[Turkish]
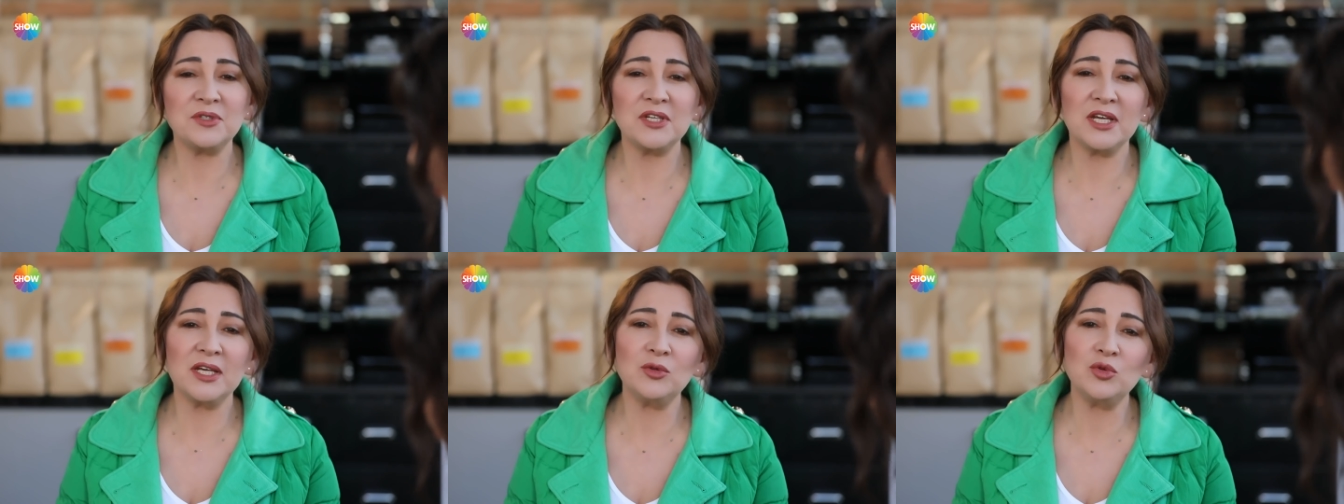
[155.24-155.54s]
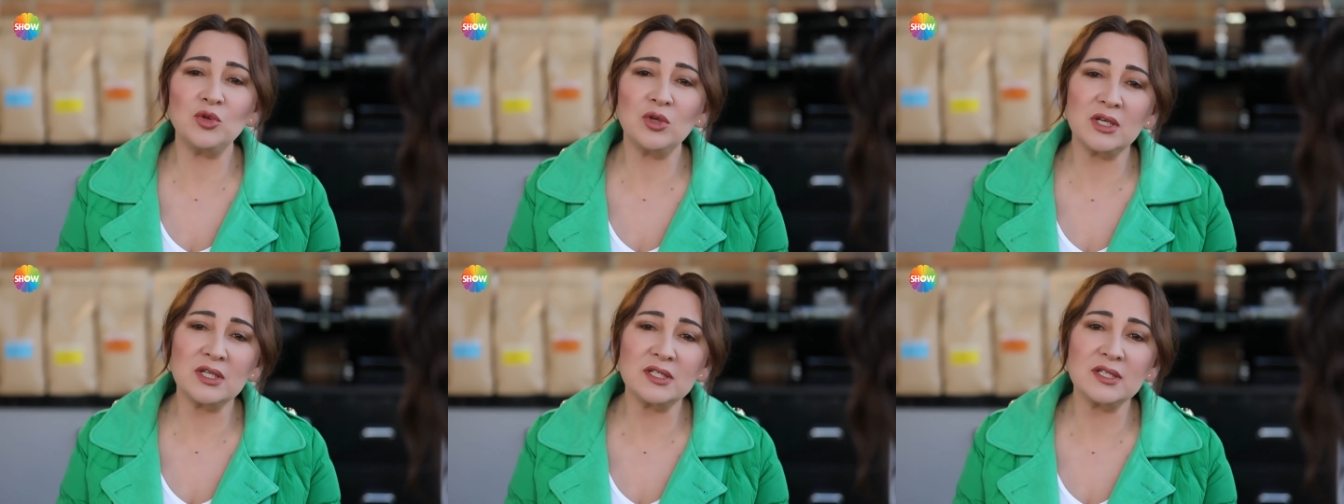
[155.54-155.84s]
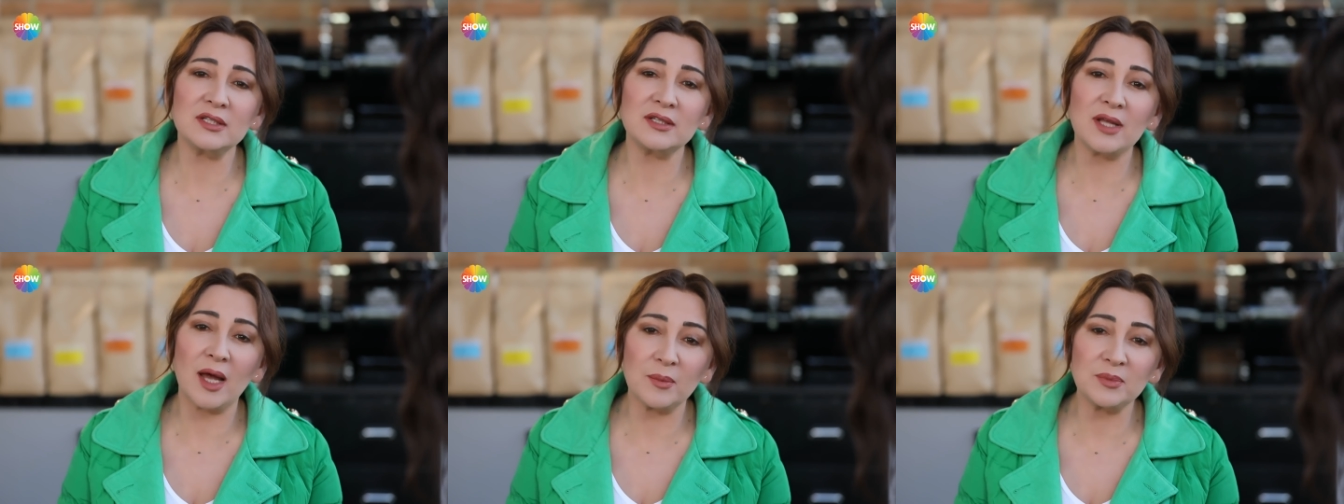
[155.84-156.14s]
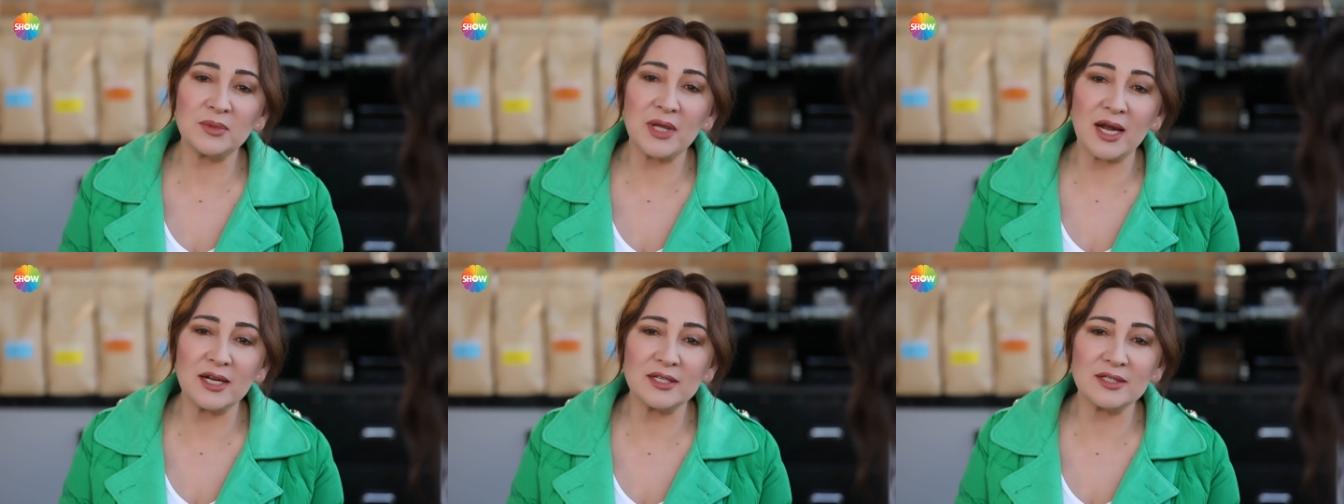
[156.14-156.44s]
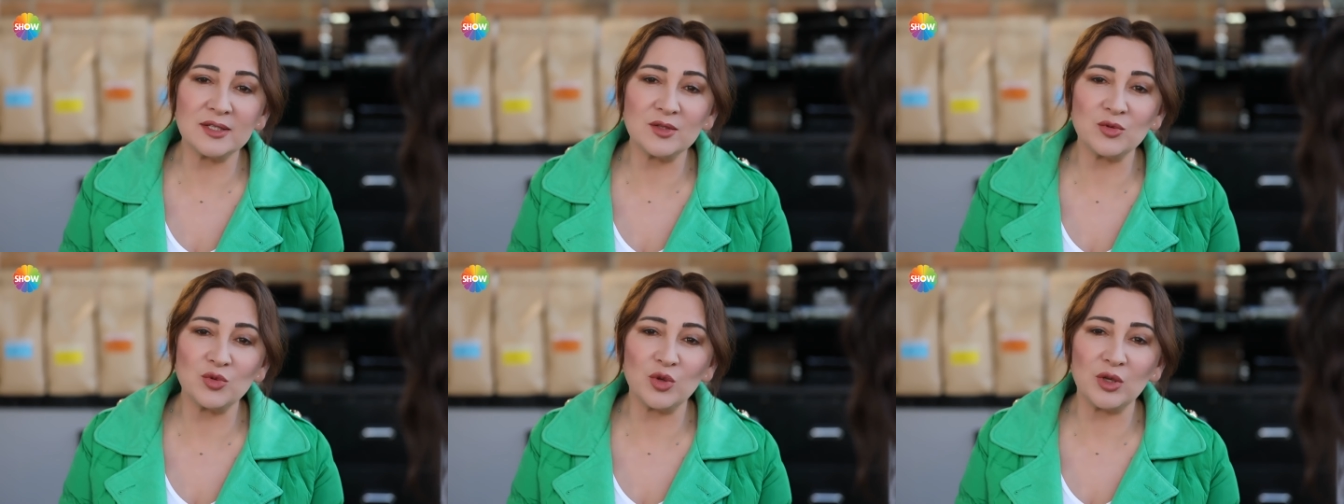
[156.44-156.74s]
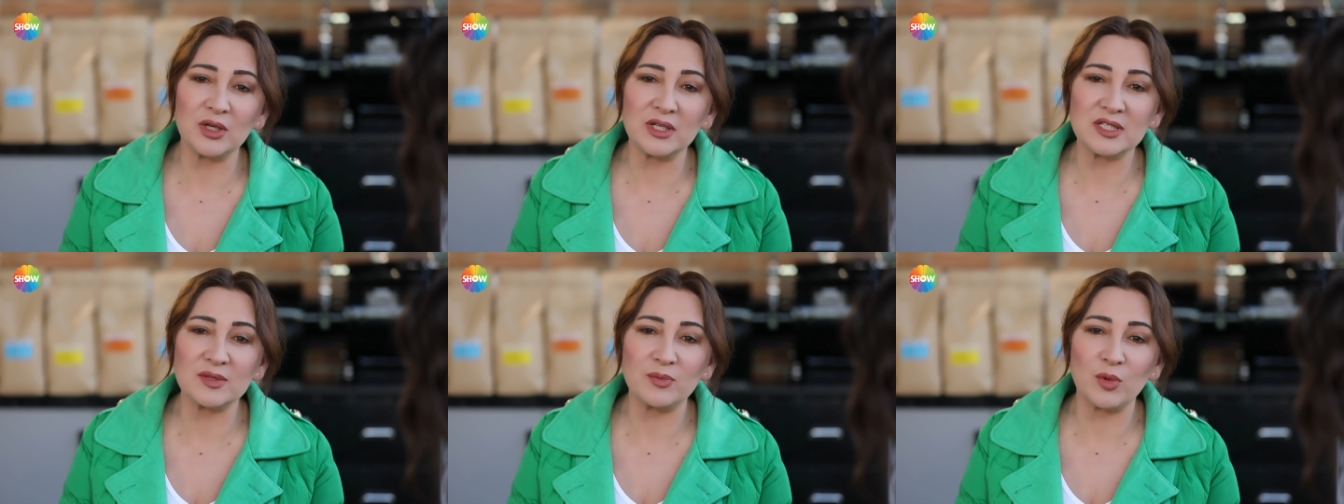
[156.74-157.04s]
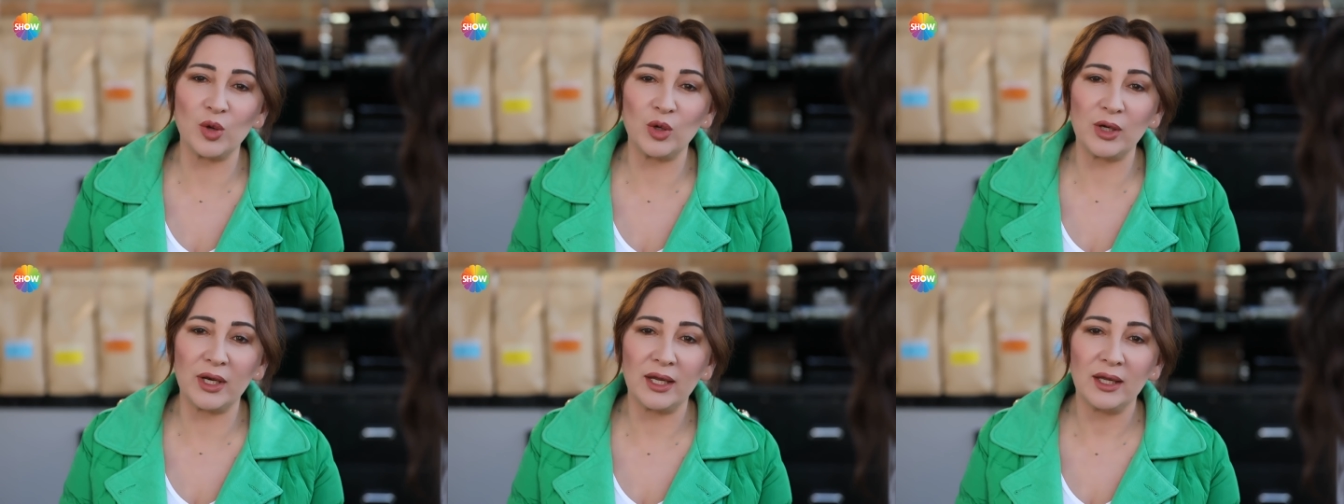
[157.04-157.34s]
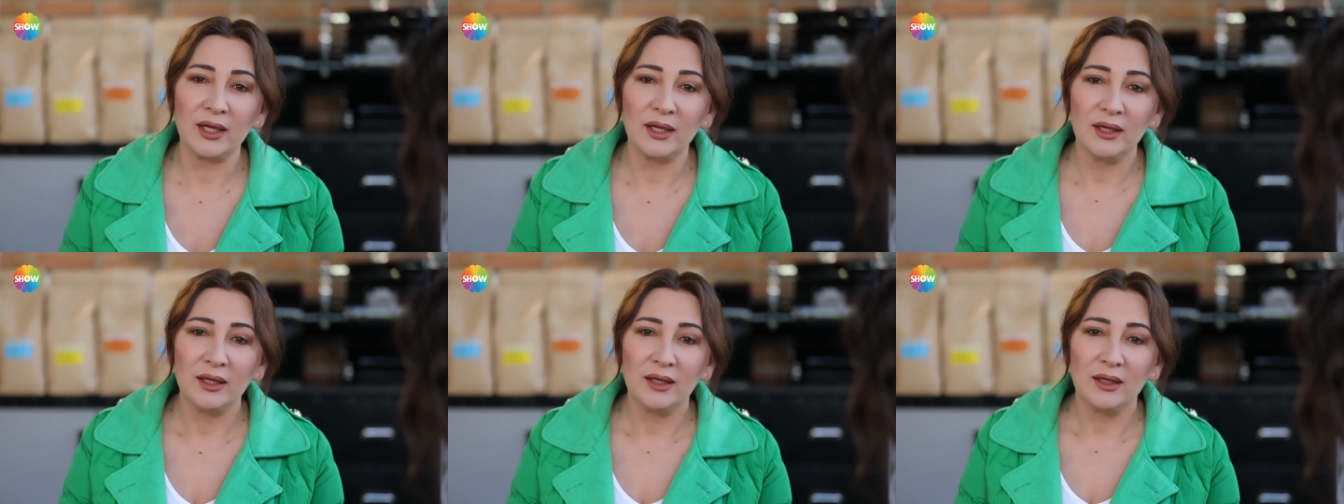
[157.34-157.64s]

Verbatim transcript: Hep şeyi duyarız ya tam tersini duyarız böyle.